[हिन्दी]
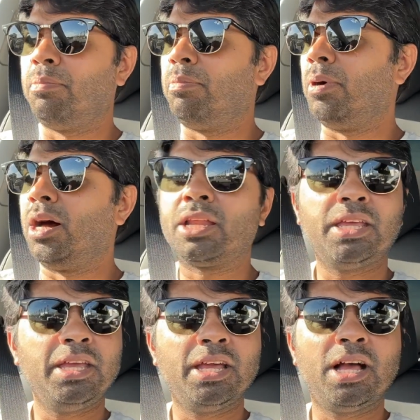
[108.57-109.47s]

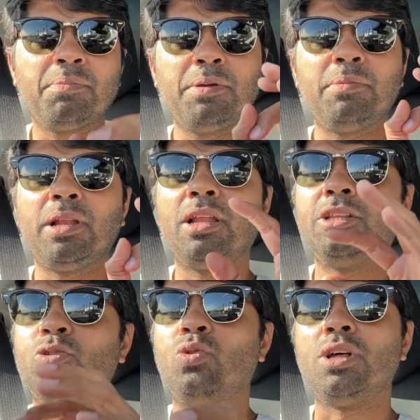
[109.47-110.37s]
पार्किंग यहाँ पे मिलना
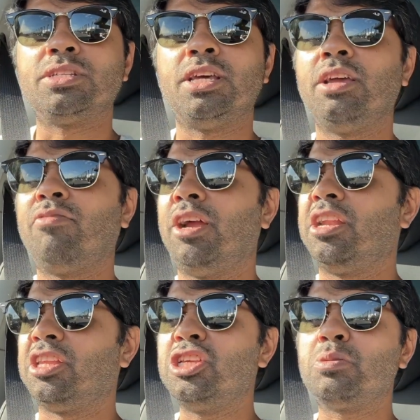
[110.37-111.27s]
थोड़ा सा एक
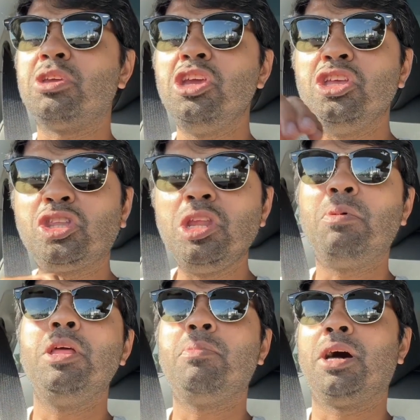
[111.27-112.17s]
फाइट रहती है जबकि इतनी
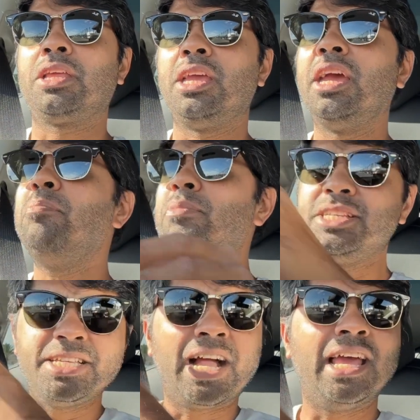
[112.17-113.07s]
बड़ी पार्किंग है
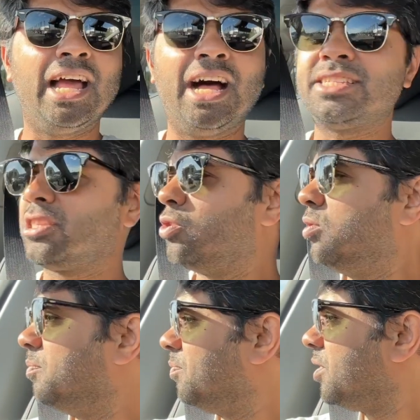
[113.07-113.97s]
पीछे जाके लगा सकते हो
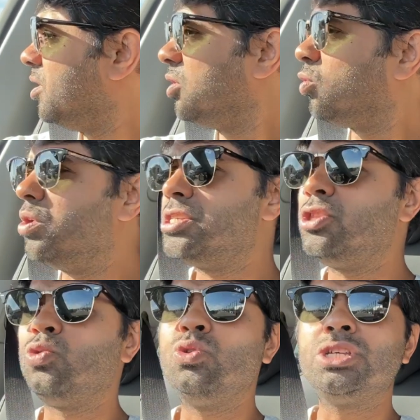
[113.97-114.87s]
थोड़ी सी
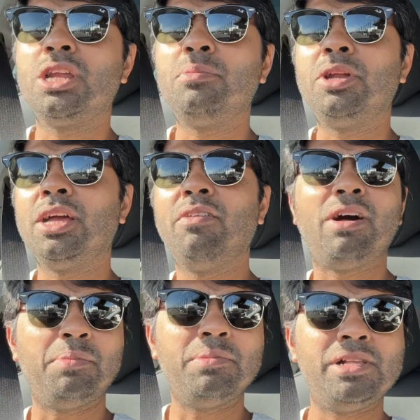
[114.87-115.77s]
दूर जाना पड़ेगा
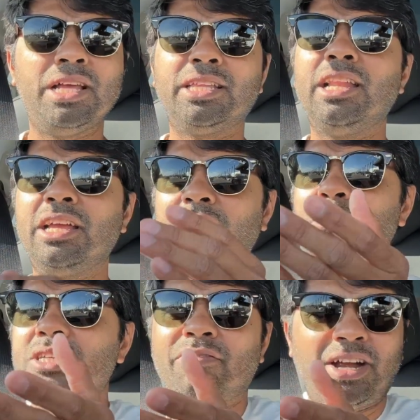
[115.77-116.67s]
वहां पे मिल जाती है लेकिन
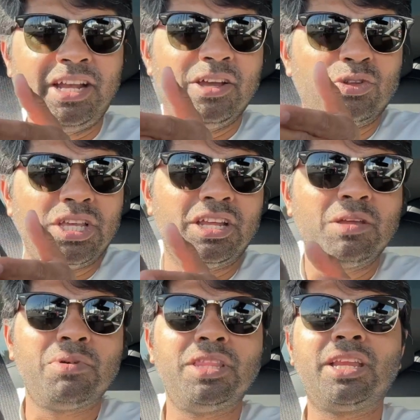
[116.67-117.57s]
हमेशा फाइट ये होती है ना कि
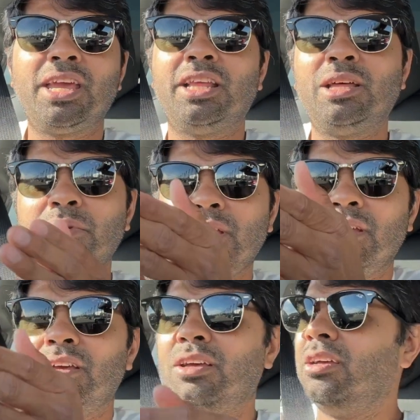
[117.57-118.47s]
मंदिर के एकदम ही
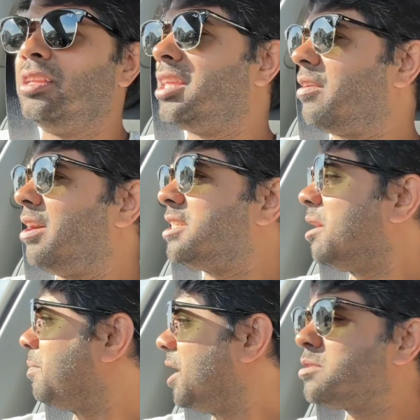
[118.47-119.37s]
दरवाजे
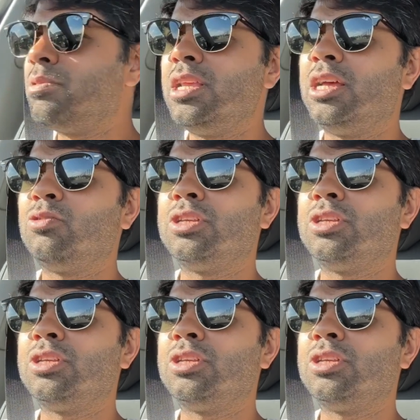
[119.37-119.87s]
के पास मिल जाए तो